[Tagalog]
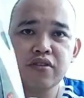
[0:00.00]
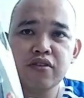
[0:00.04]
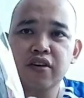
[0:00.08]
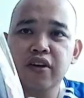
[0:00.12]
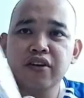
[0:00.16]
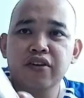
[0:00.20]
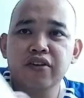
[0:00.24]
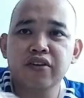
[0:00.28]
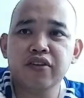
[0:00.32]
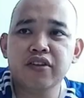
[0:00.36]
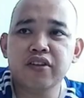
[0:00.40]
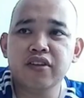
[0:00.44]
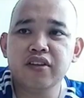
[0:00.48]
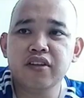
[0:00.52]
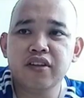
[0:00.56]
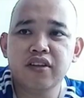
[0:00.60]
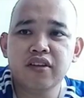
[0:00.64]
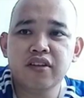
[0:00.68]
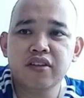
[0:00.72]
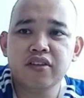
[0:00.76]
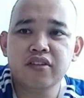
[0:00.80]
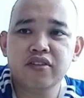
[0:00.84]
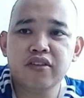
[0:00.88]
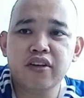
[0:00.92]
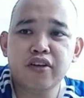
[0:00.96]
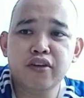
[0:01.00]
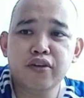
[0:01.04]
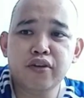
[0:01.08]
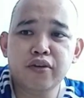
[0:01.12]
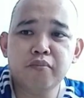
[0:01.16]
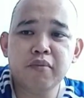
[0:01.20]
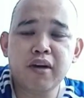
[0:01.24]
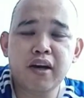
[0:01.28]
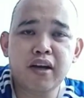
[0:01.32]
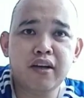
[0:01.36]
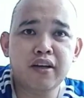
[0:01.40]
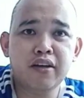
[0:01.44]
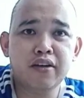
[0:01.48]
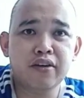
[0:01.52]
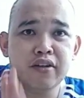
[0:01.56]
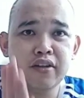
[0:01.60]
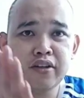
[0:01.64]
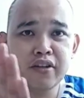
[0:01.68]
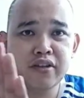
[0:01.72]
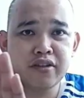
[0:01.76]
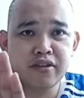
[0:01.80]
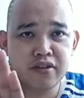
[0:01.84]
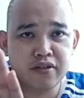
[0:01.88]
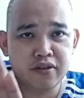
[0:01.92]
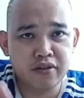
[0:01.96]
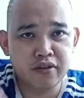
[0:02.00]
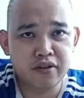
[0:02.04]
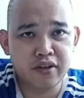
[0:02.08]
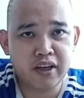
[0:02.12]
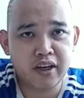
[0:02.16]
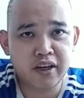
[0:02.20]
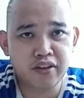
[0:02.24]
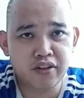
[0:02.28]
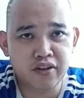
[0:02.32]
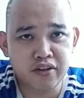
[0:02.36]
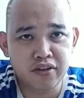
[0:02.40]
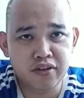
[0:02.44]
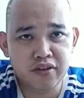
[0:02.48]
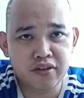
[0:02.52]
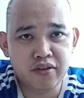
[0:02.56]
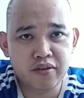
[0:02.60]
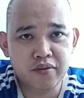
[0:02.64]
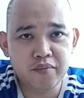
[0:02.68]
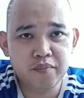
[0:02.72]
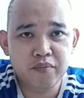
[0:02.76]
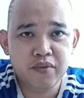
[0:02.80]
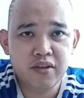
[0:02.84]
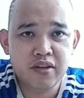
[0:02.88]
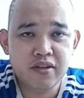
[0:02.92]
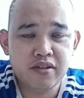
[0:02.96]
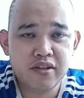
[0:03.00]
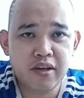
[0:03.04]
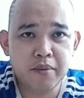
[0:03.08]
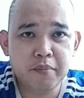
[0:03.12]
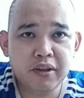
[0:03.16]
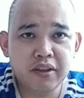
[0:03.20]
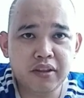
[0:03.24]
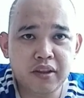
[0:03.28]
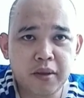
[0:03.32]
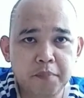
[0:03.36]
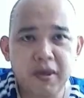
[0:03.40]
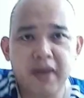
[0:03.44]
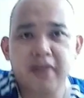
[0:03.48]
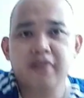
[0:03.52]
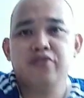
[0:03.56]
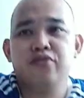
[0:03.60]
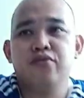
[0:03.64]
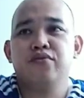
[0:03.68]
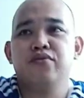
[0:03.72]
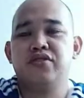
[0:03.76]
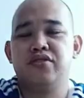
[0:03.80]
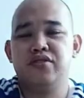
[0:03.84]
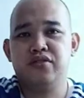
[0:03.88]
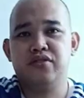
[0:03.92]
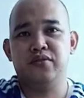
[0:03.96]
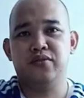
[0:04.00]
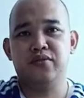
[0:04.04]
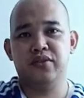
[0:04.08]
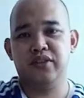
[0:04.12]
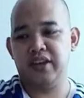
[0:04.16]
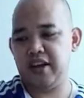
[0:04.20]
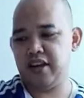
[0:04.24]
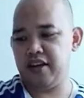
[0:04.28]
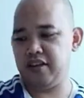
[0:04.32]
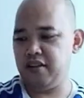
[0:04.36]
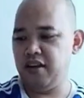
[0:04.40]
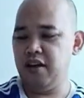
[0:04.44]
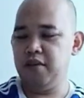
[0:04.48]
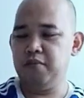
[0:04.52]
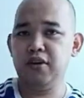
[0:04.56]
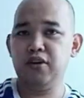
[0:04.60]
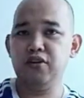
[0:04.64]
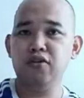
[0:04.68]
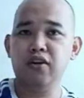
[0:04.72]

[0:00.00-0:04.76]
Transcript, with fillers: So, ayun. So, ayun mga Leoner. So, ito, 70 pesos. So, yan.